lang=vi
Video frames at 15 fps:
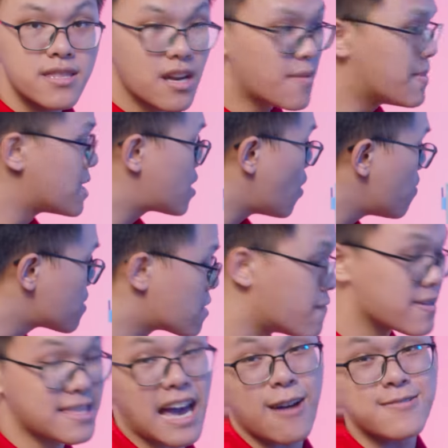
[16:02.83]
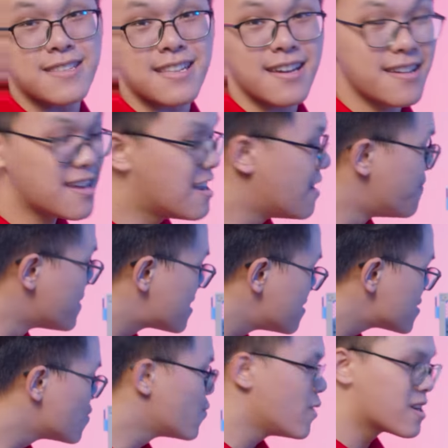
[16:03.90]
tức là mình không cần phải tháo gì ra hết mình
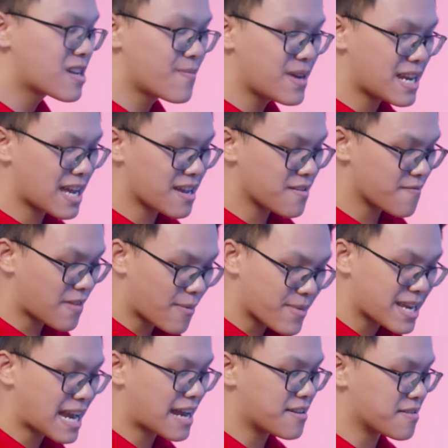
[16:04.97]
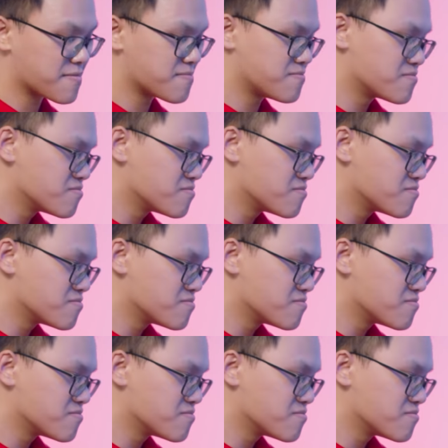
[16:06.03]
cứ dùng nguyên cái bên này và mình cài được